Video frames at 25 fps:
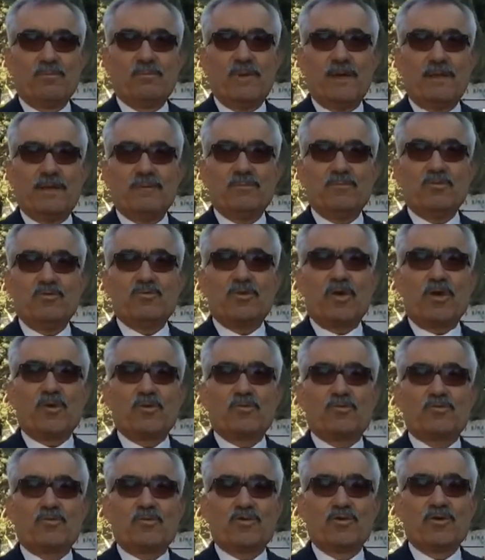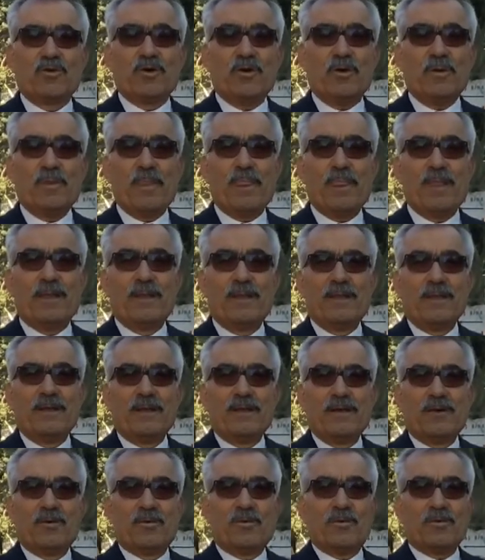beni müdüre götür diyor.
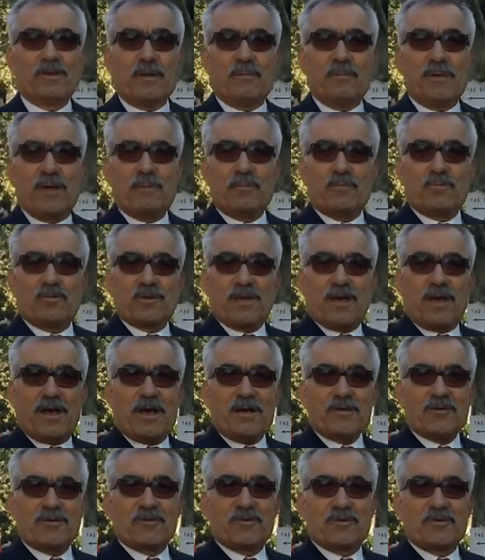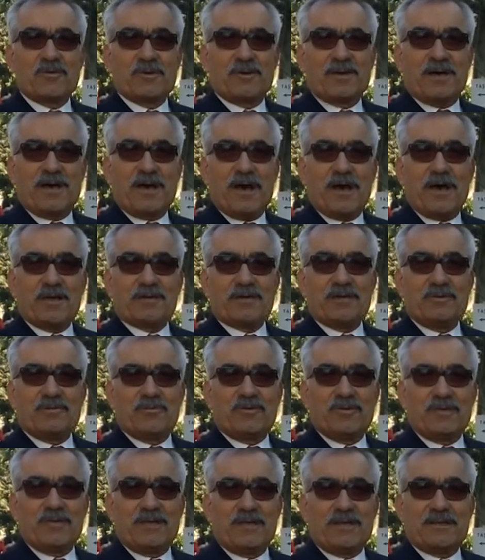O da ben burada ağaç dikiyor, ağacın
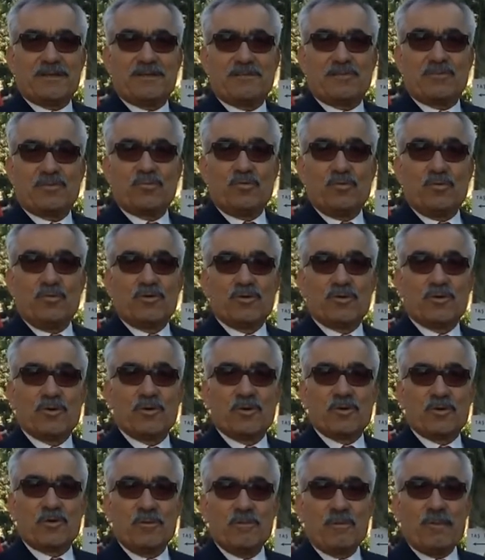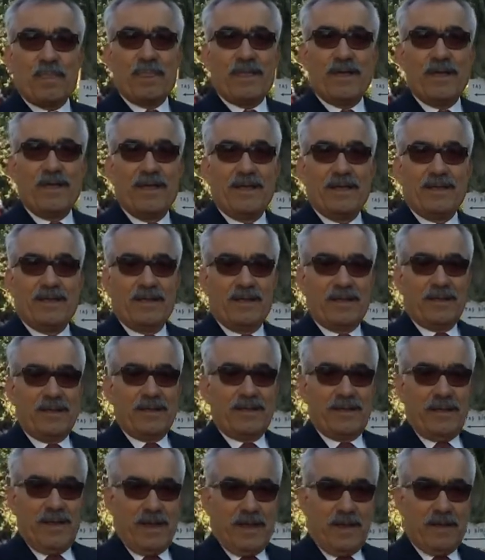üzerine gül dikiyorum.
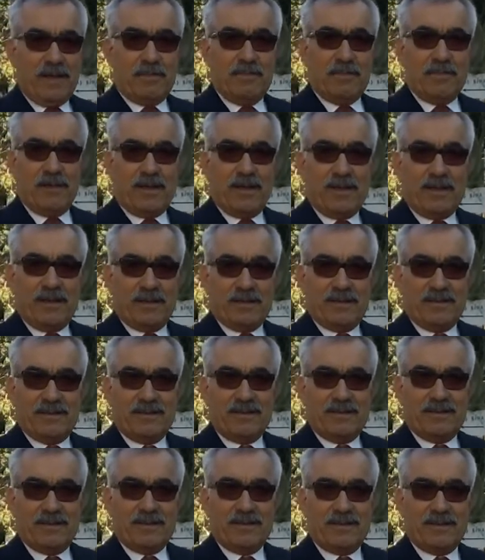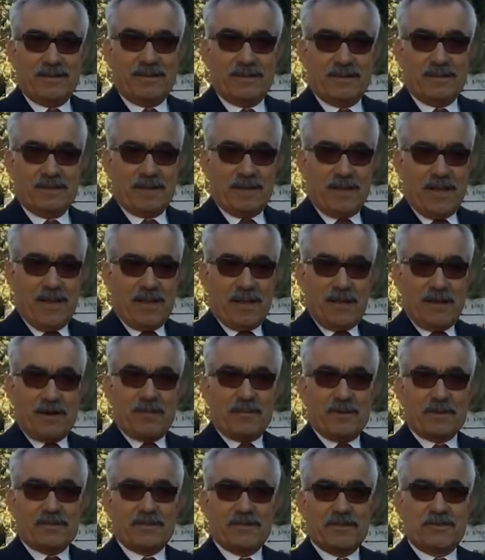Elimde El
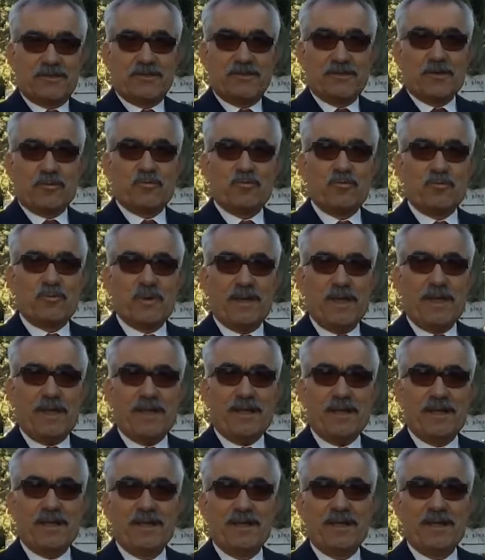arabası, içinde gübre,